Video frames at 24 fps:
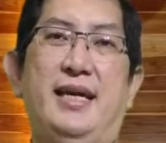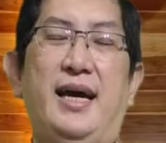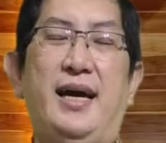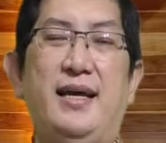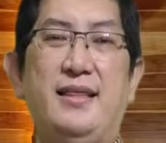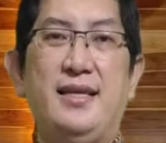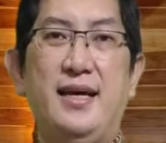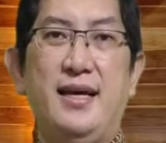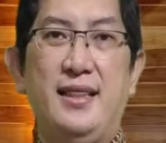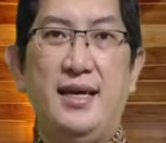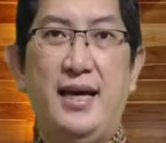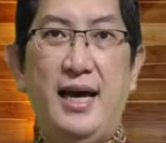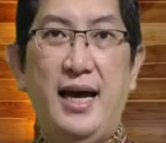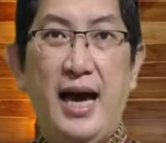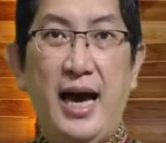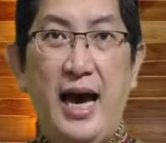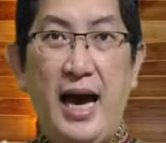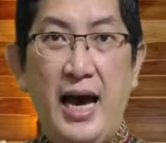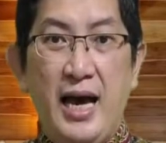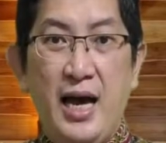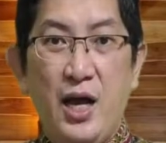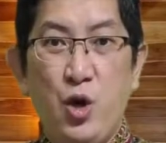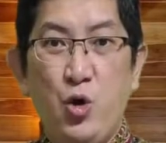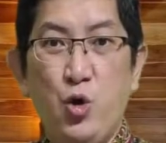adalah
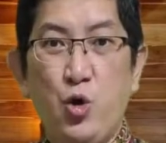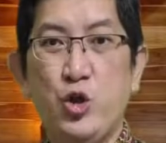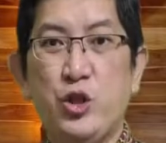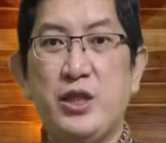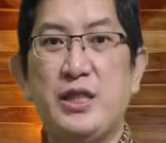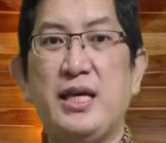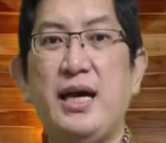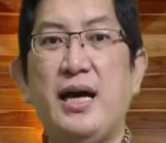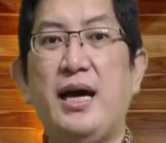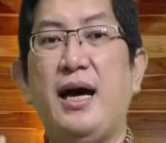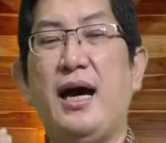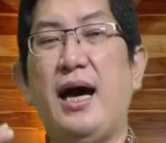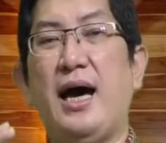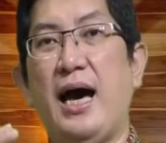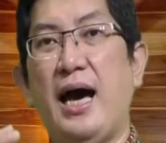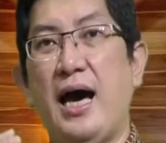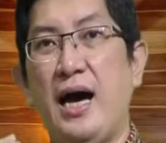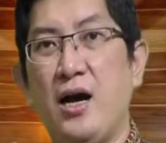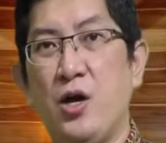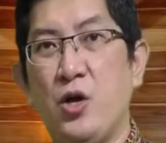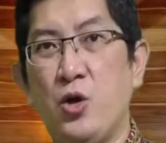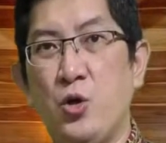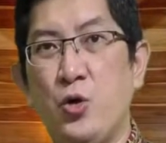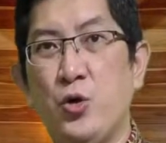
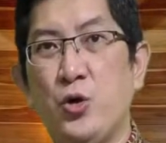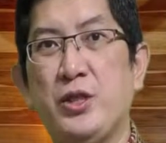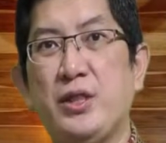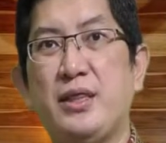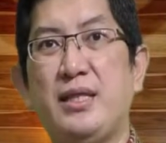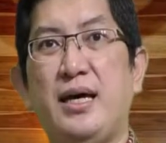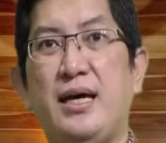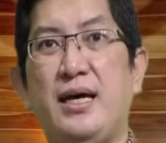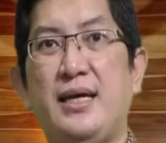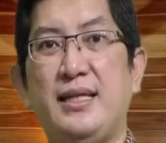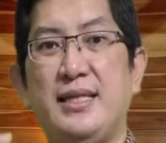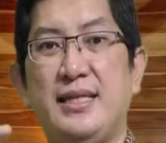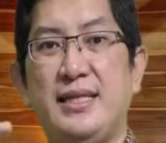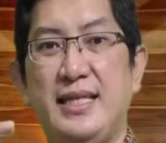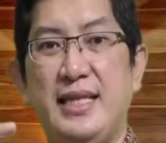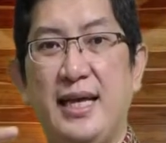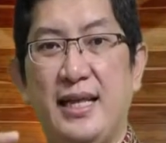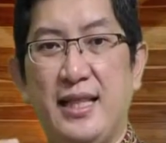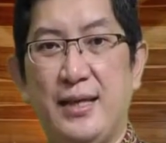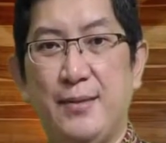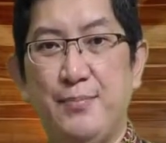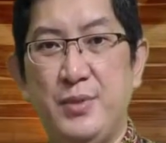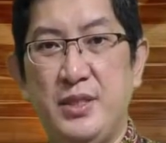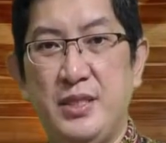anggota-anggota
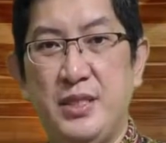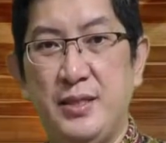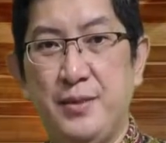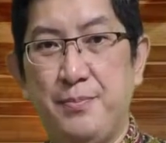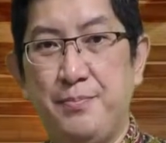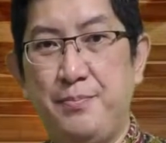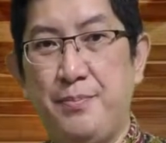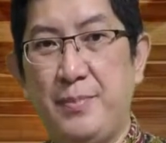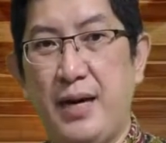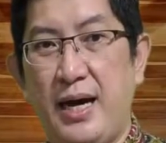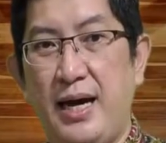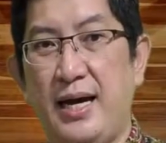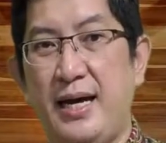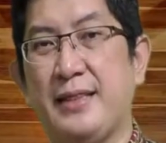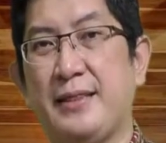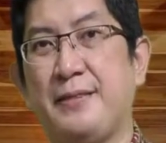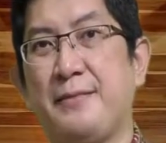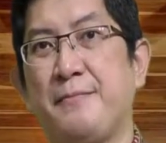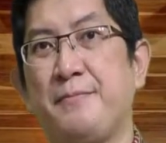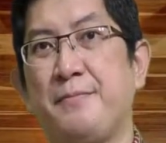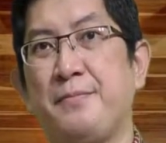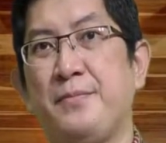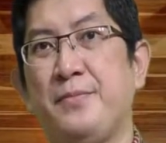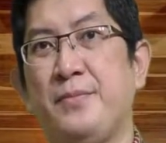dalam jemaat
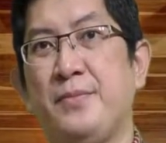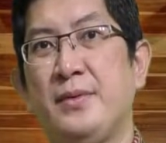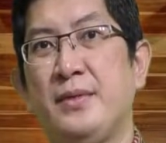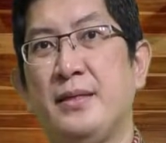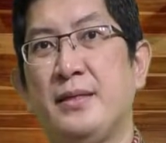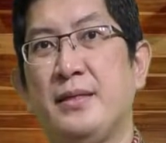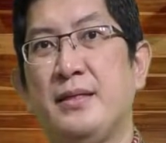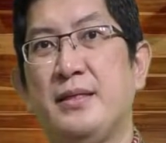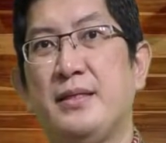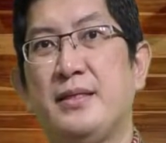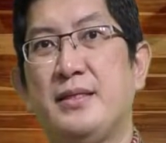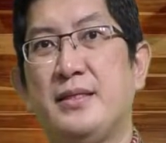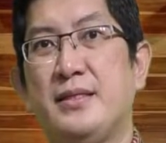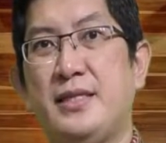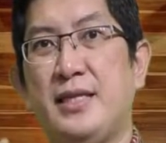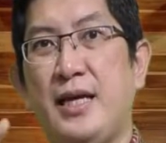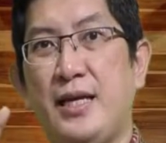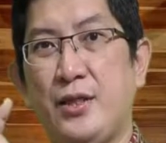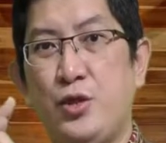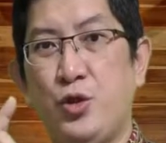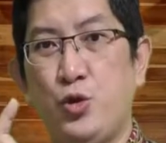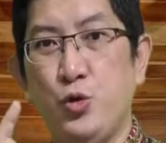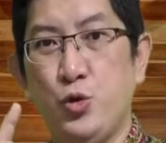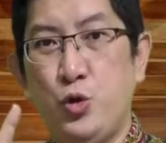
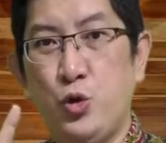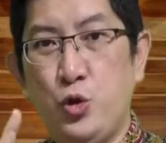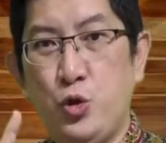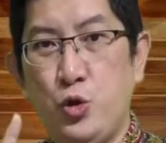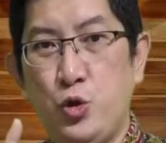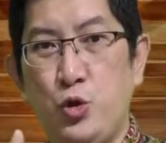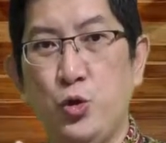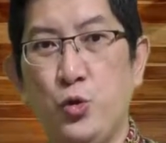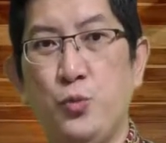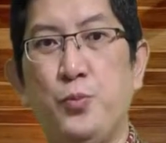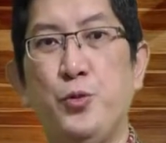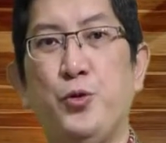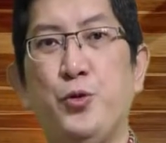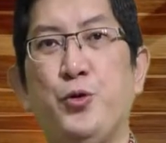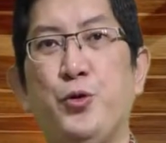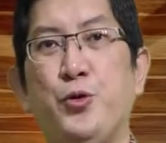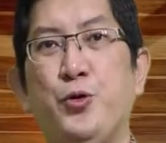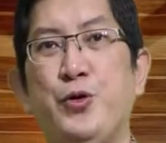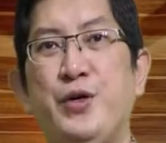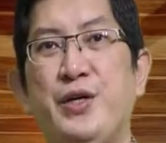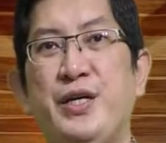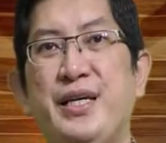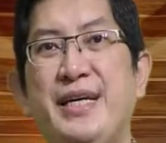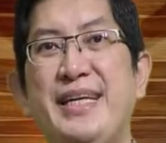satu tubuh,
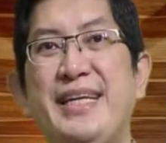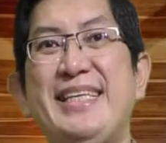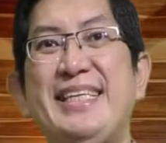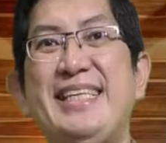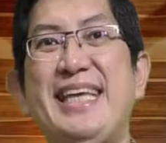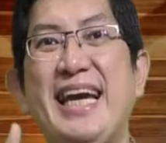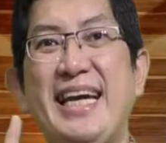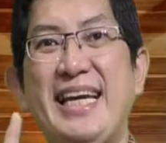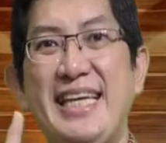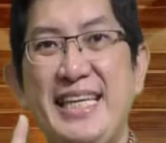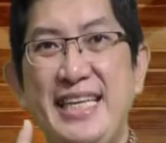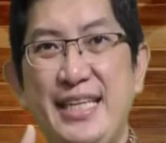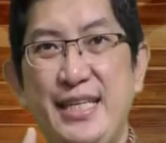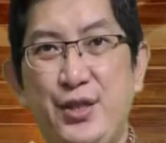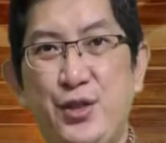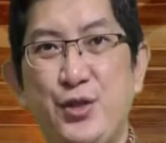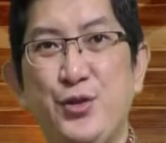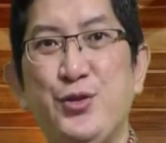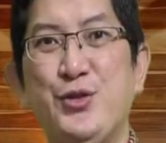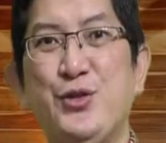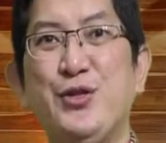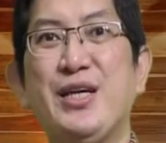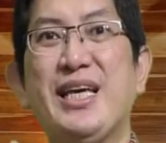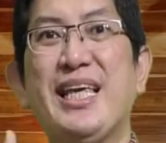
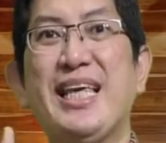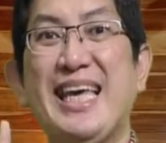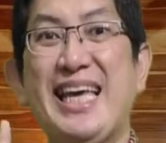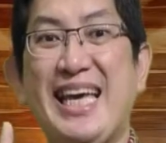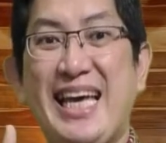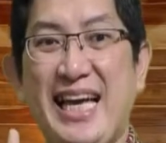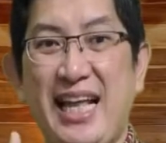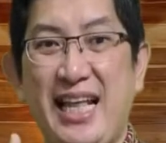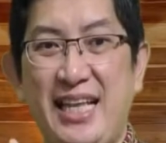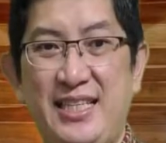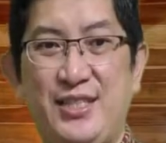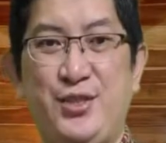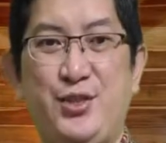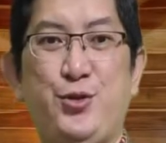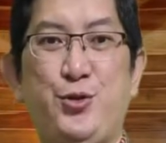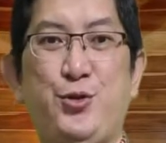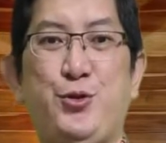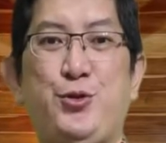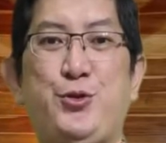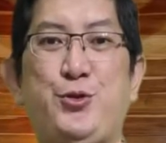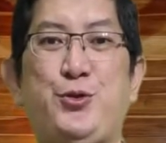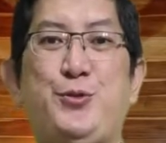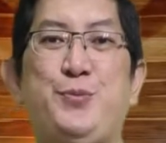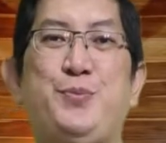yaitu
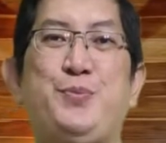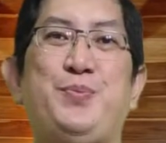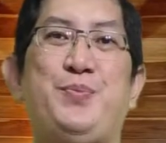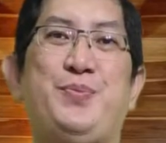Kristus.